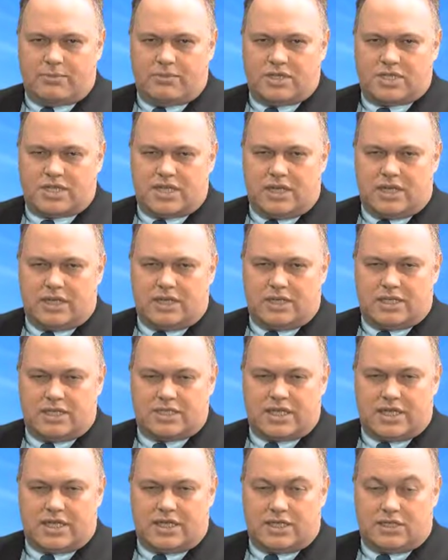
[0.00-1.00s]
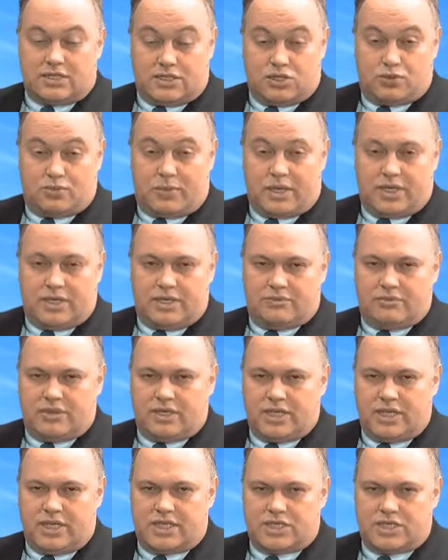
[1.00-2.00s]
gibt es einen sehr spannenden
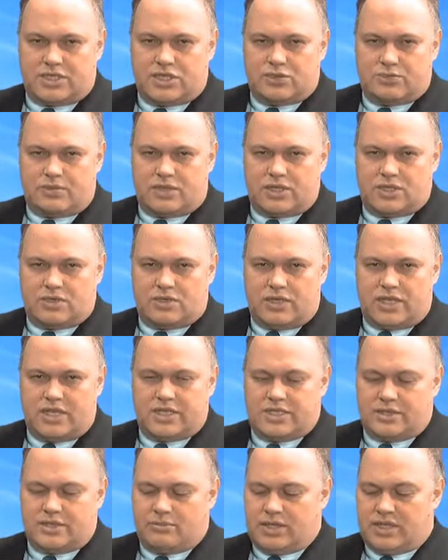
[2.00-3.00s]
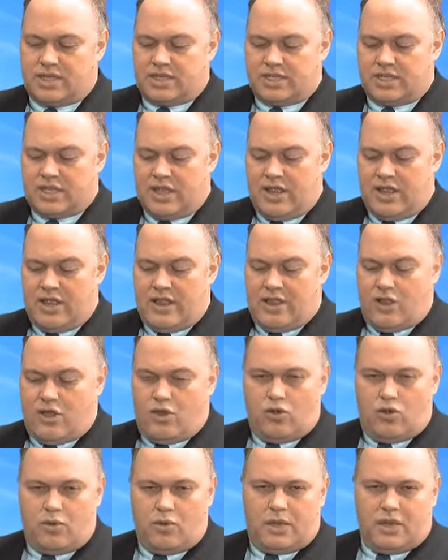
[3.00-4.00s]
Bericht, sehr spannend zu lesenden Bericht
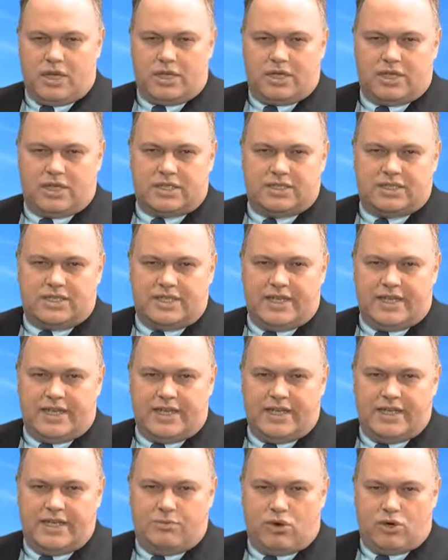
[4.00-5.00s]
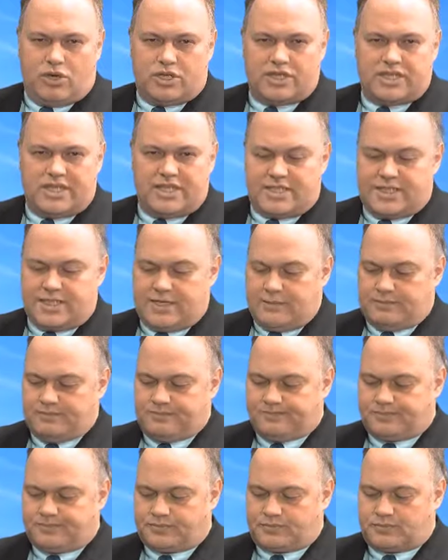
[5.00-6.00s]
über die Libor-Sätze.
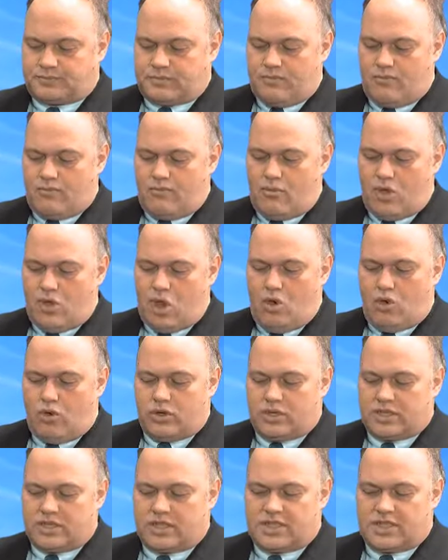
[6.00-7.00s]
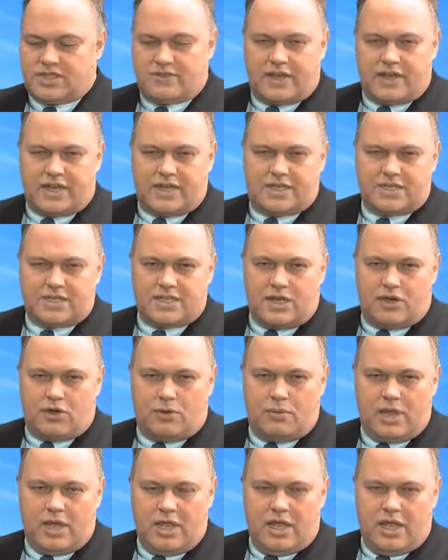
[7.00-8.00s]
Und äh, zwar geht es
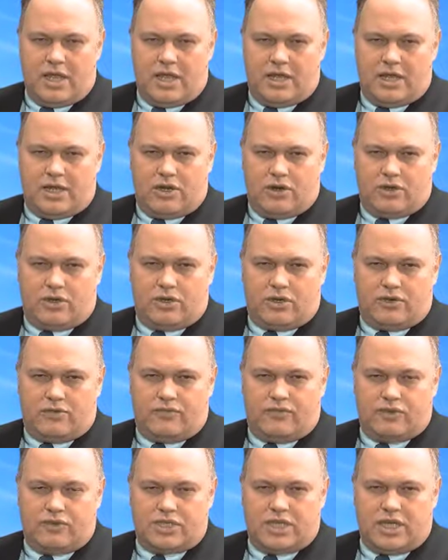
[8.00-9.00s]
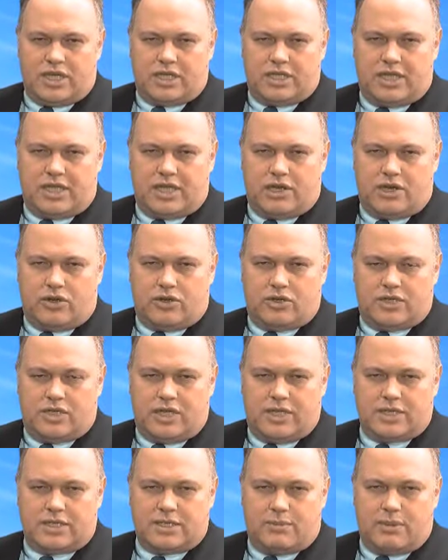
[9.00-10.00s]
darum, in London wird ja der London
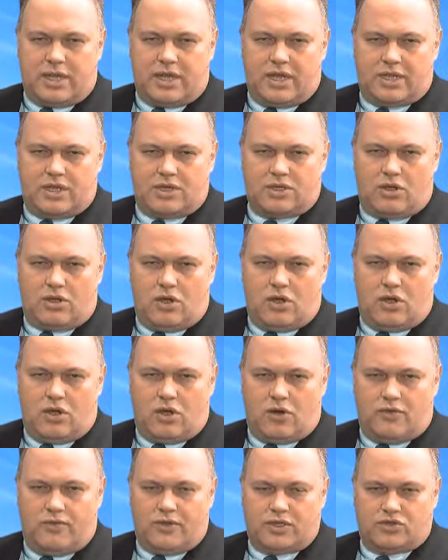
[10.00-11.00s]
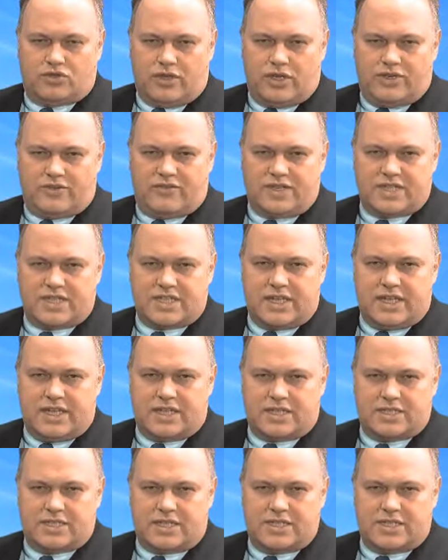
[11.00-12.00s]
Interbank äh, Offered Rate
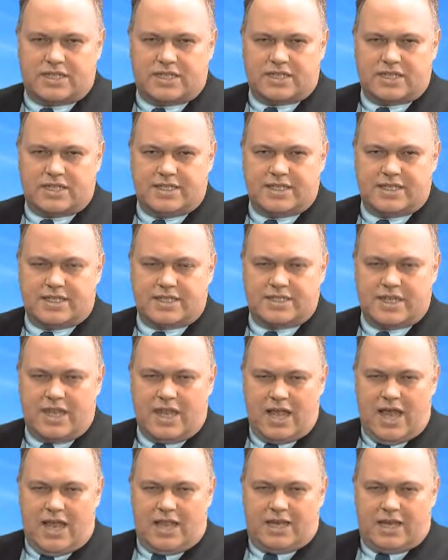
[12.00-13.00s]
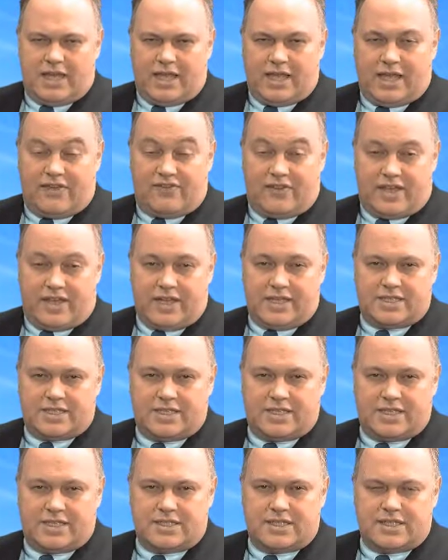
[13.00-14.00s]
festgelegt, das heißt der Zinssatz. Der
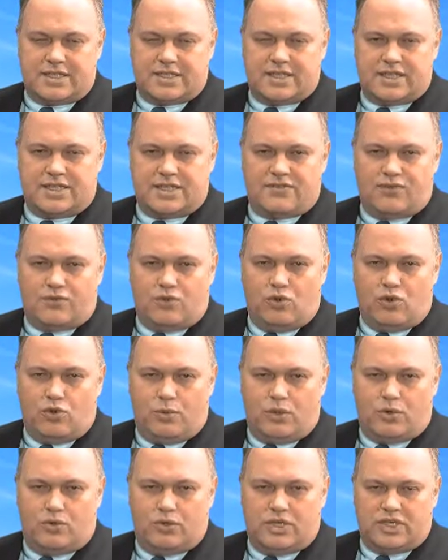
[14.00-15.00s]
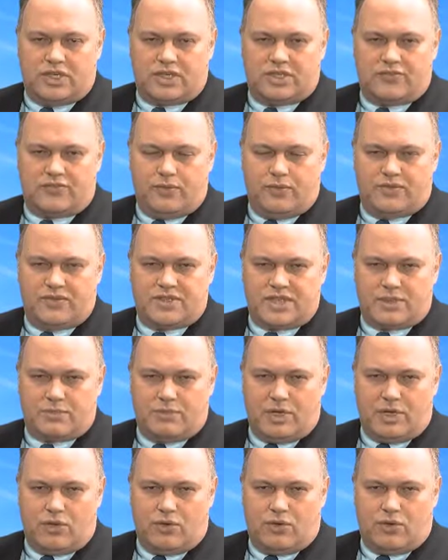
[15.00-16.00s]
Referenzzinssatz ist für über 150
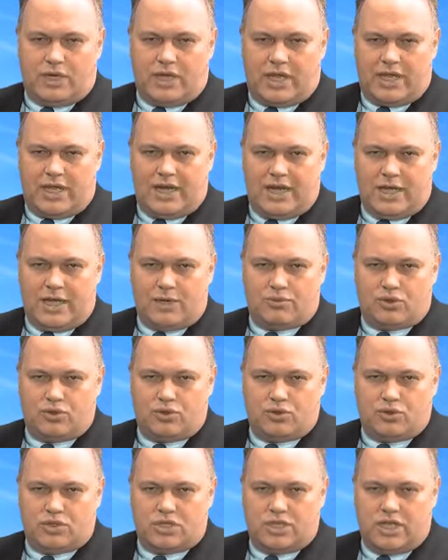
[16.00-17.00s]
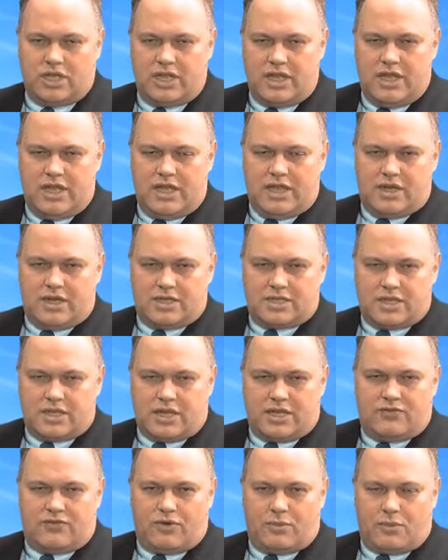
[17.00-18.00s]
Millionen Anlageprodukte. Das
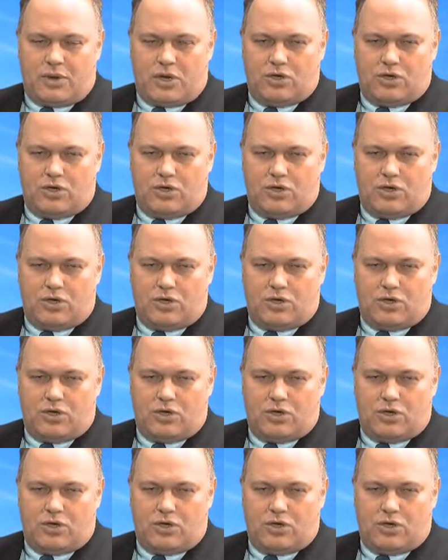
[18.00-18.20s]
reicht vom